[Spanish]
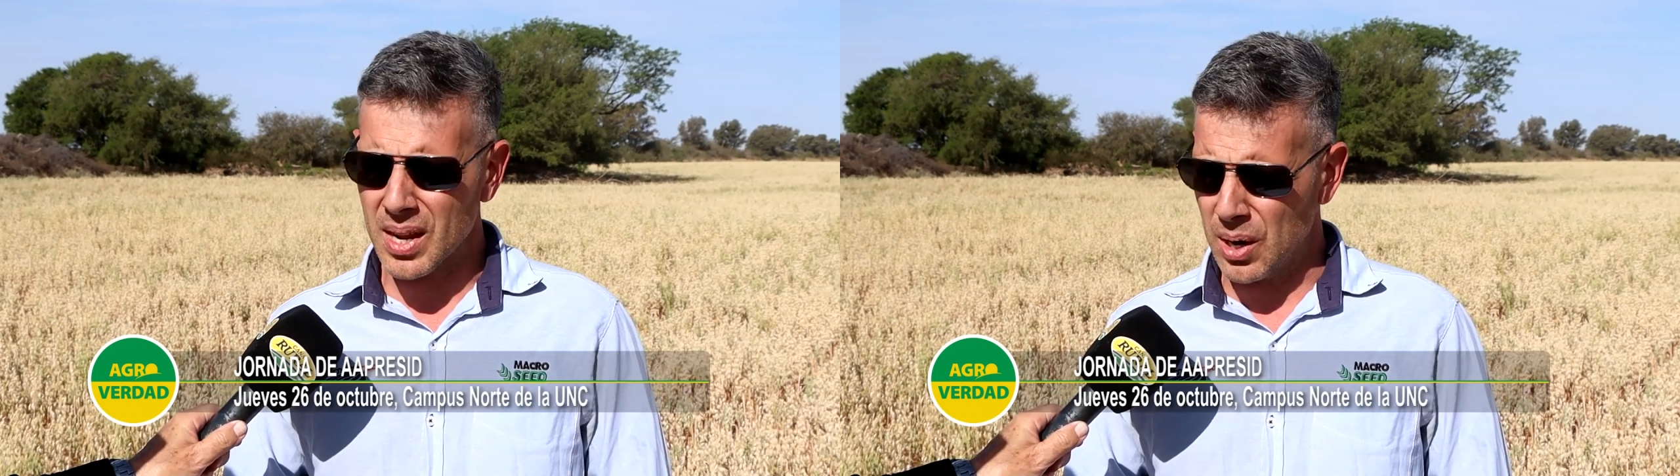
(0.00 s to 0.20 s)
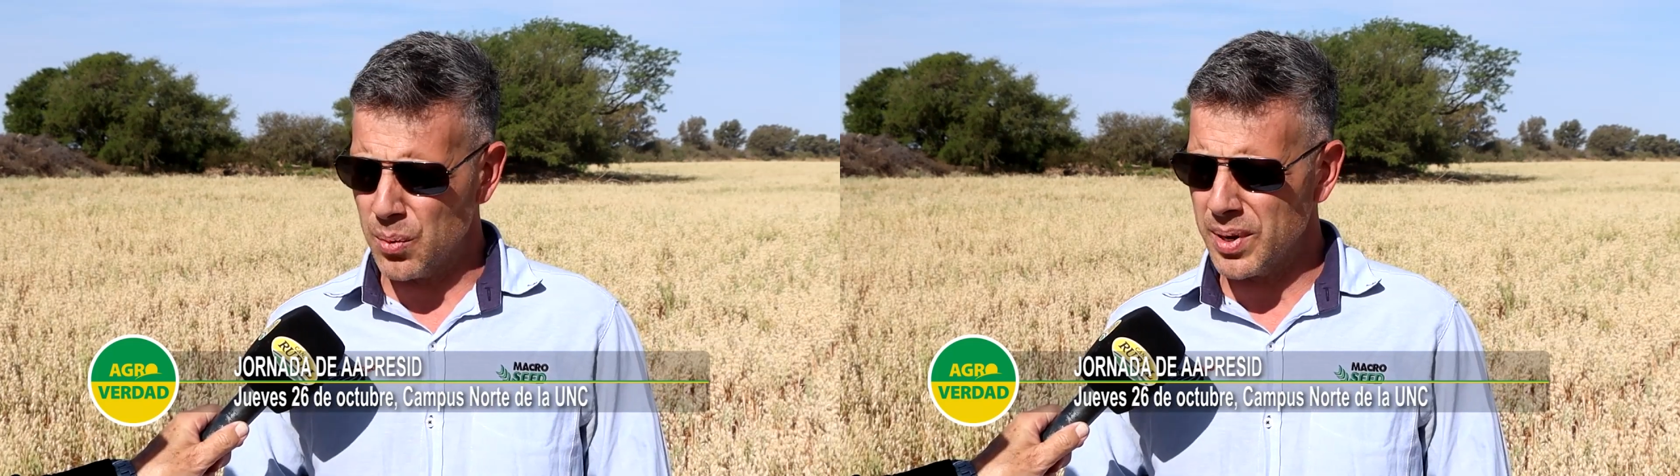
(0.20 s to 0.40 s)

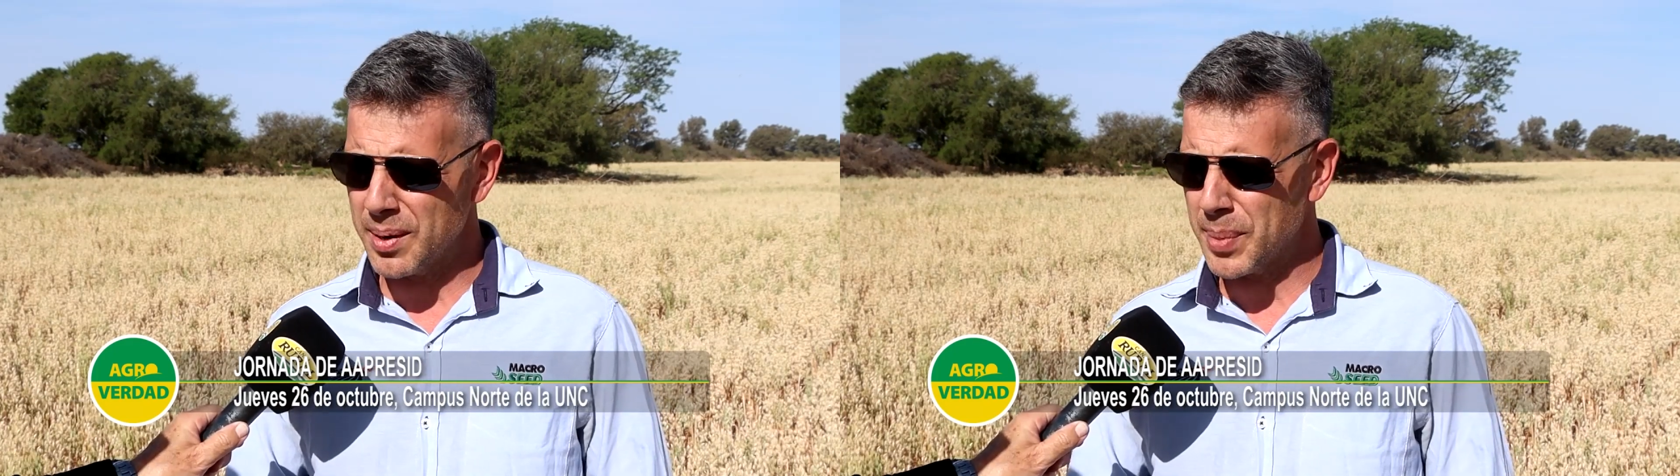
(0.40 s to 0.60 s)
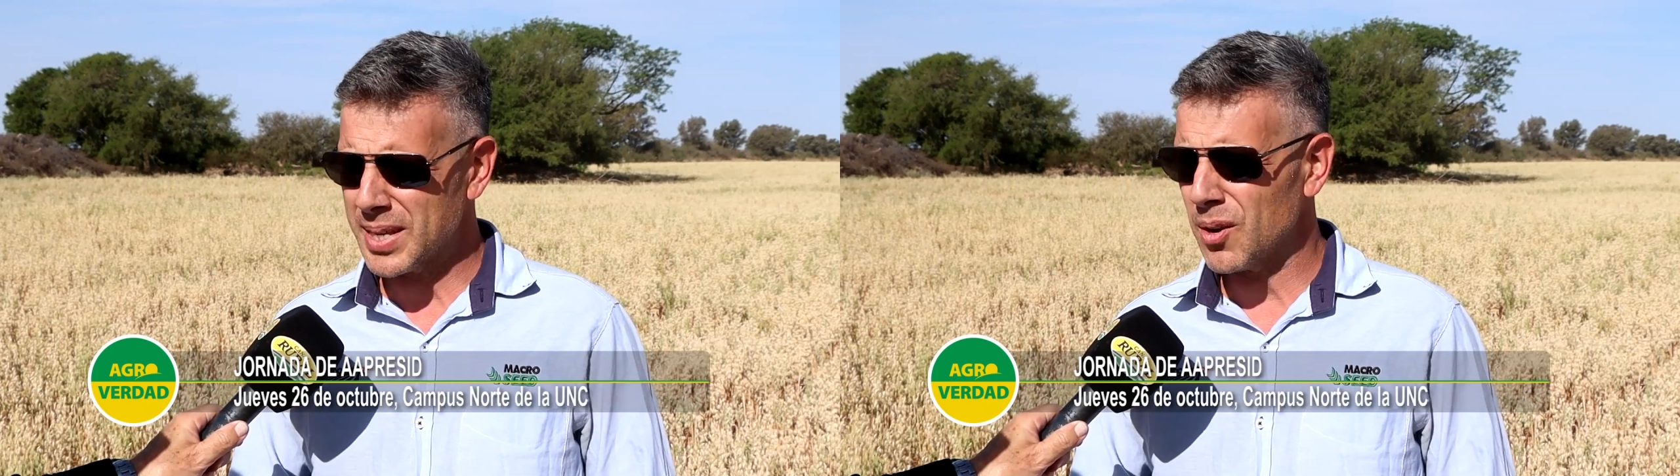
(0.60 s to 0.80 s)
a un
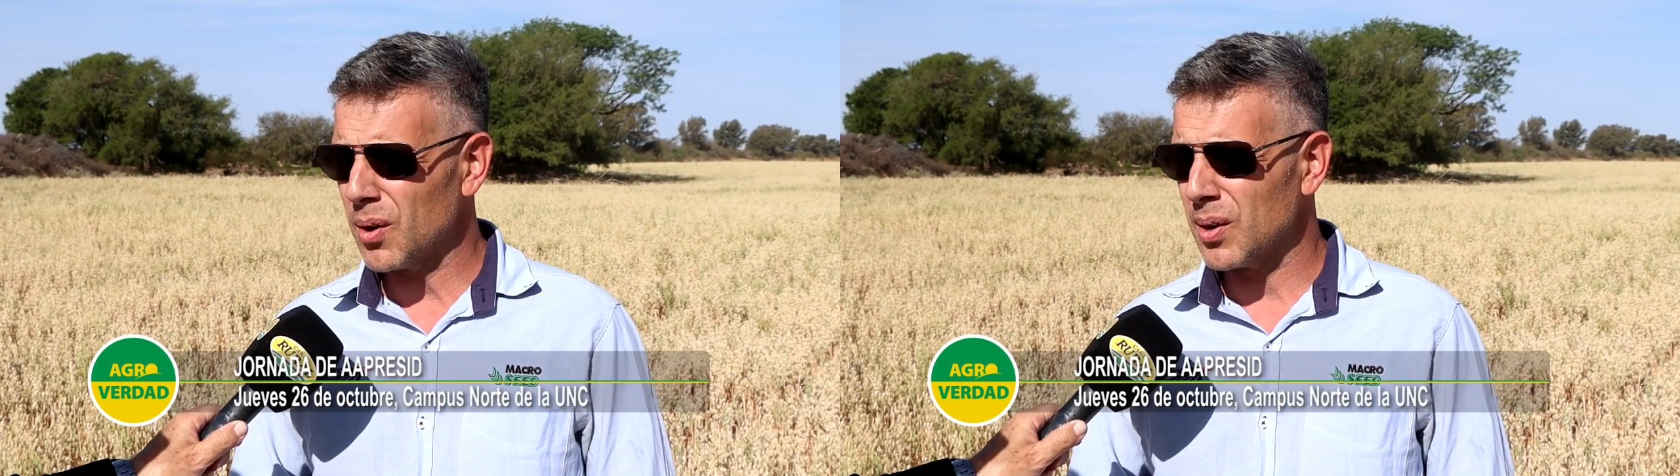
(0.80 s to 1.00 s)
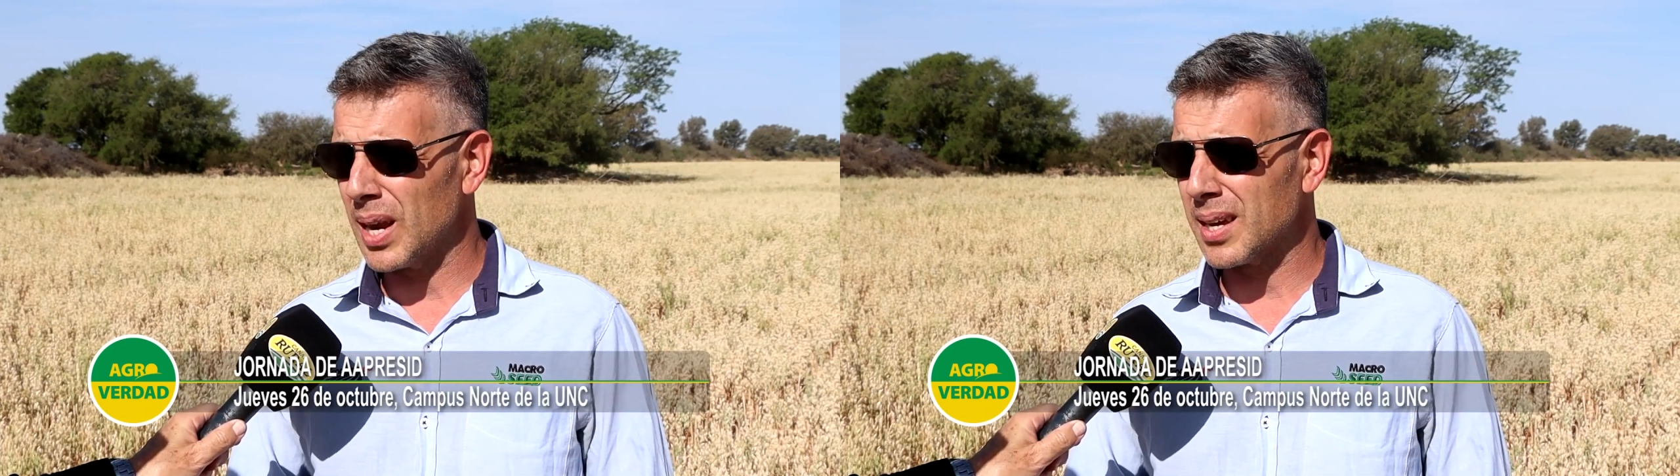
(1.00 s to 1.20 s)

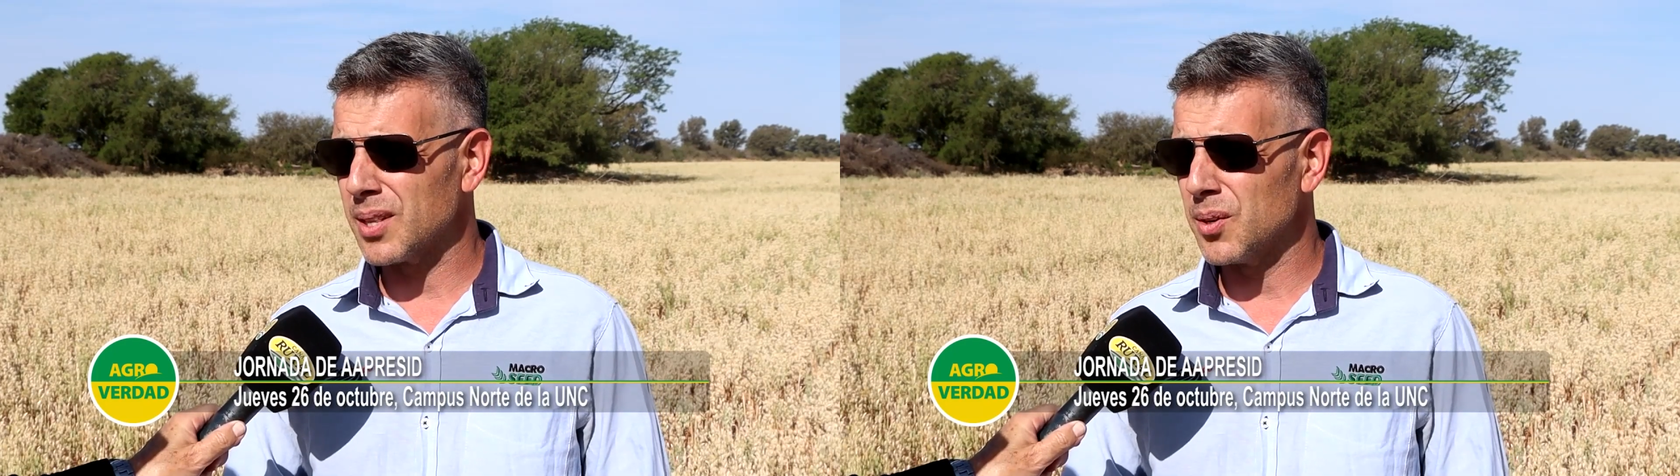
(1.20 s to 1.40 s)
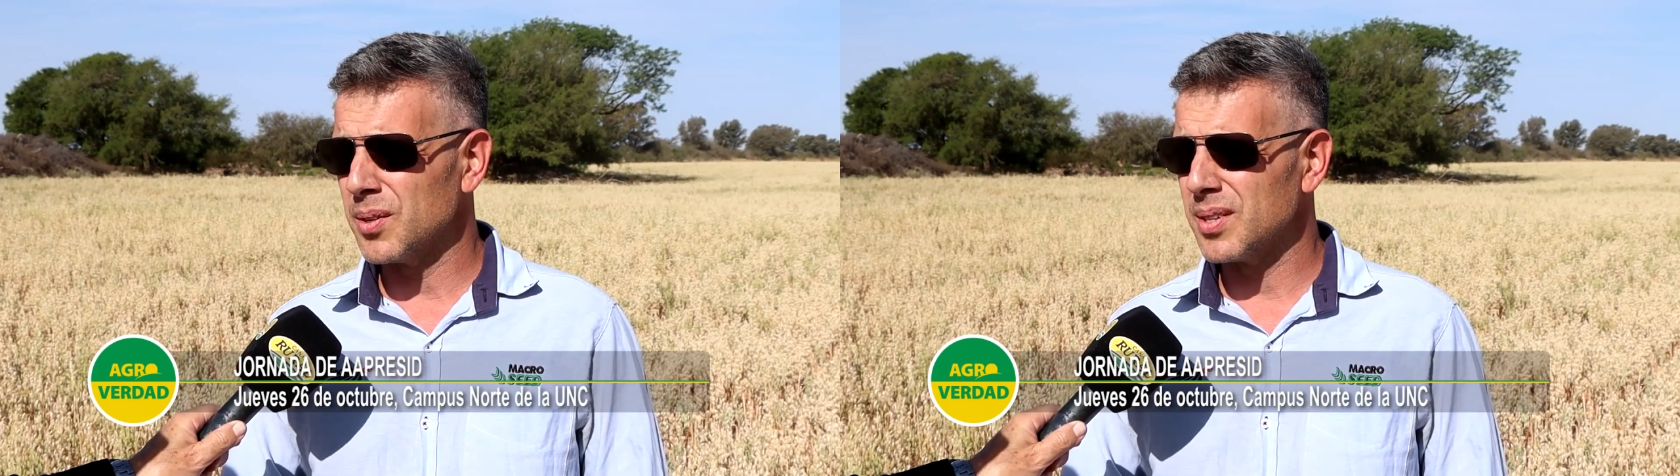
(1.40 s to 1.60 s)
empresario
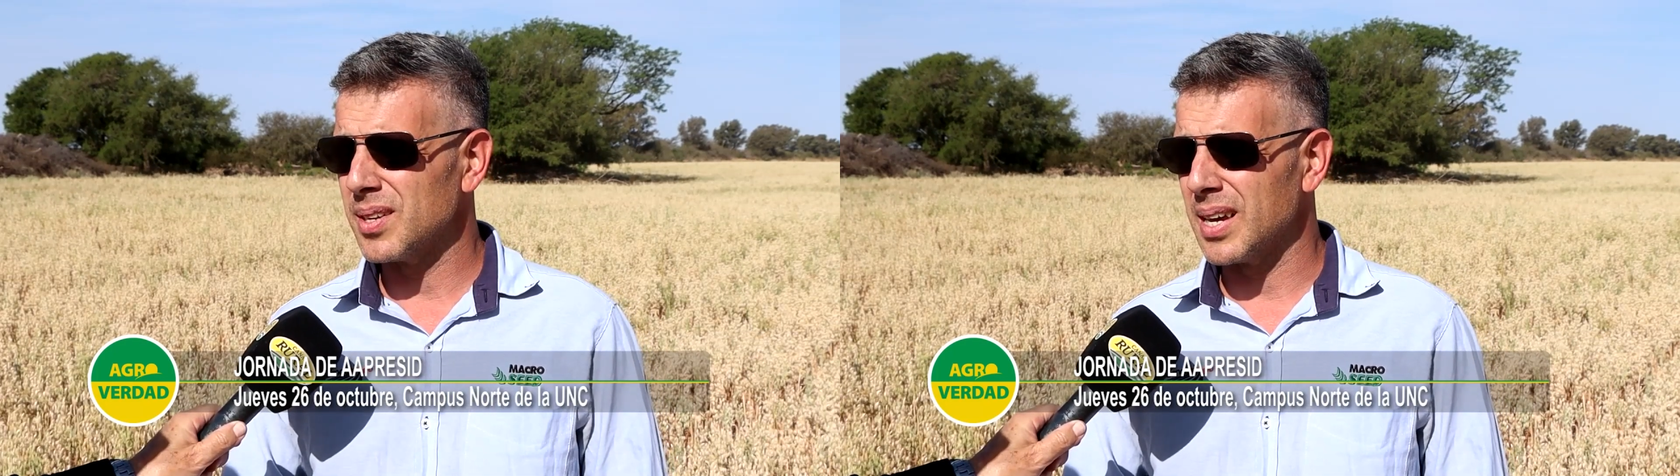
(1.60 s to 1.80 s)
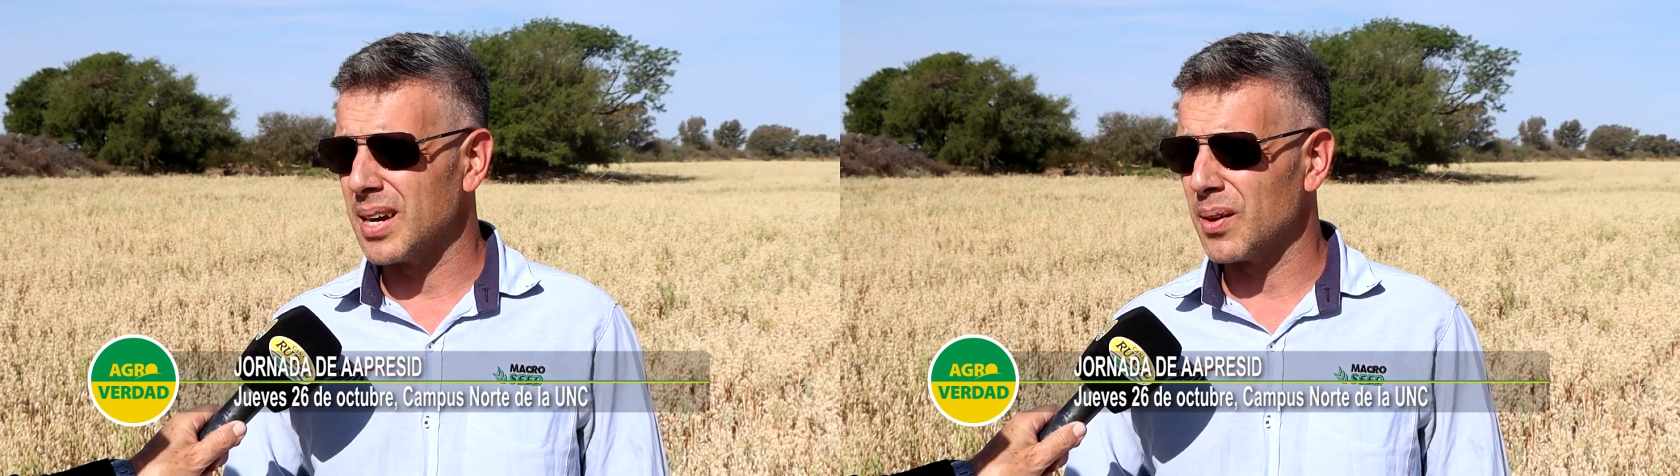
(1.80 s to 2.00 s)
lácteo
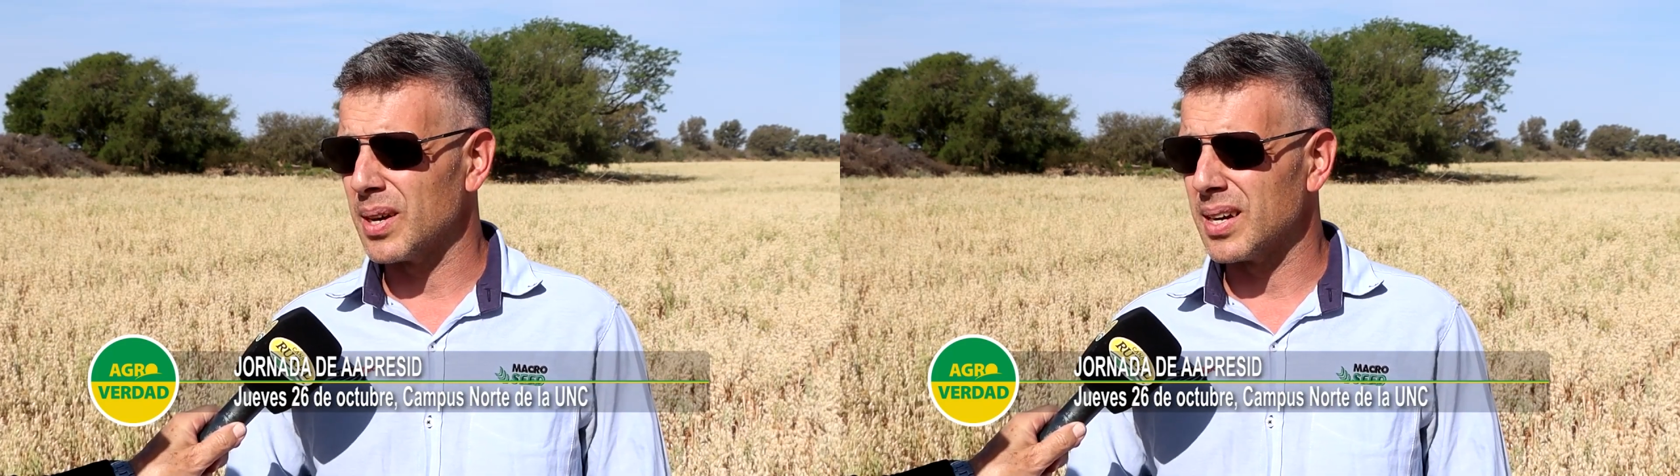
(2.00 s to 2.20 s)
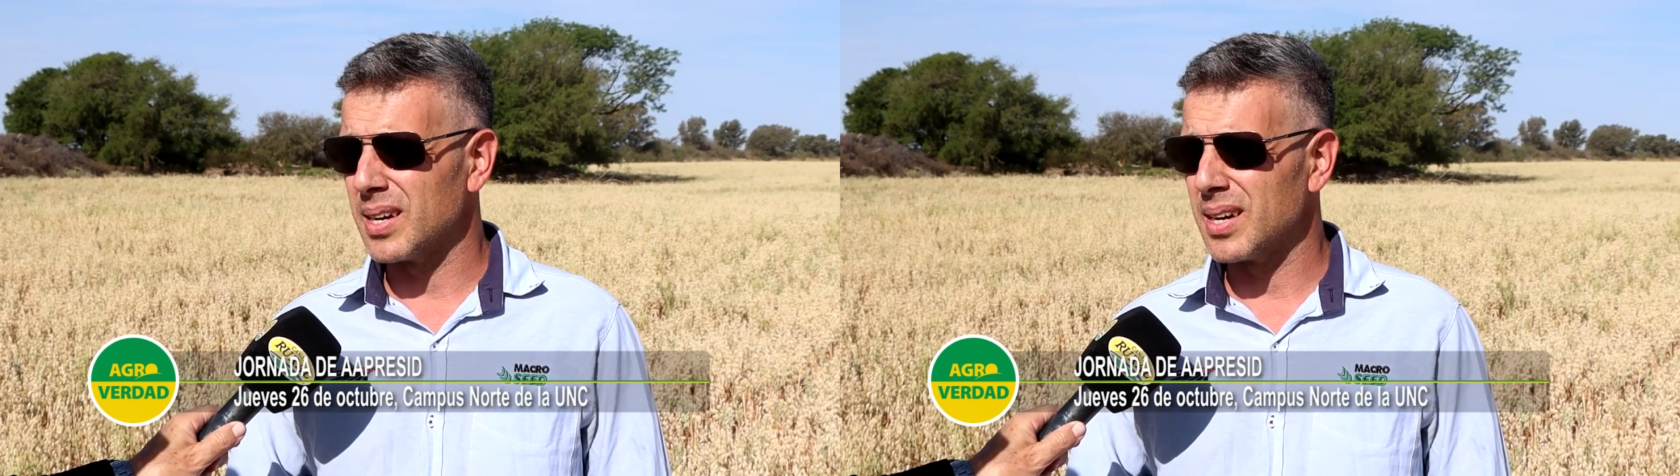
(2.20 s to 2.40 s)
ligado
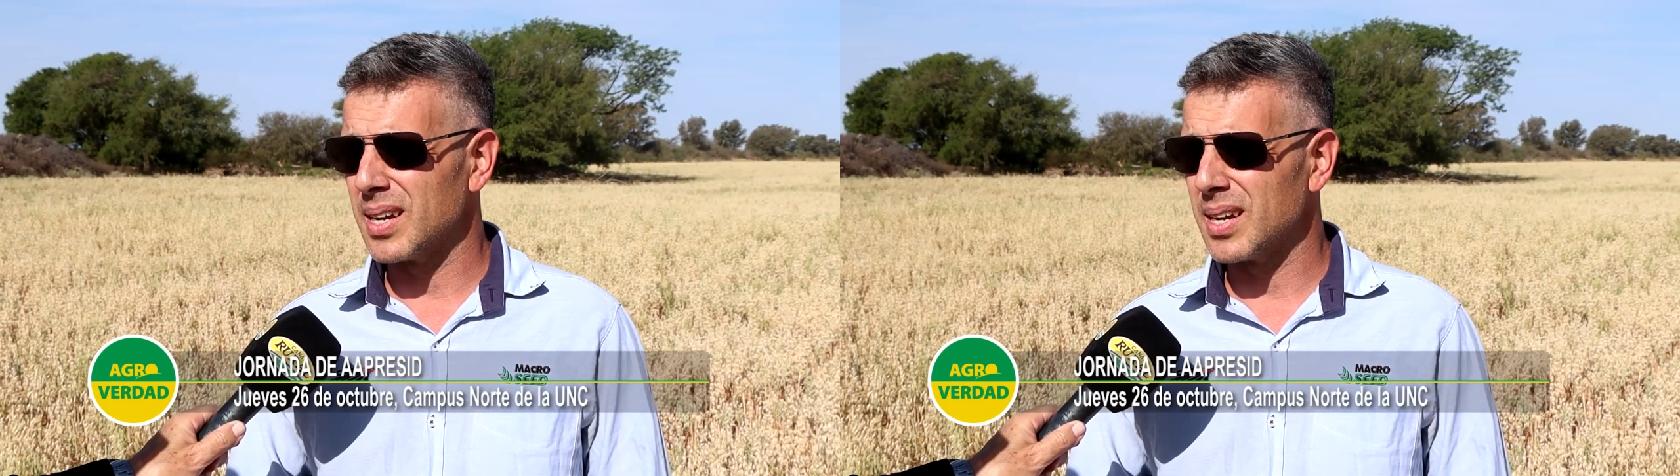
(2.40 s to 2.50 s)
a,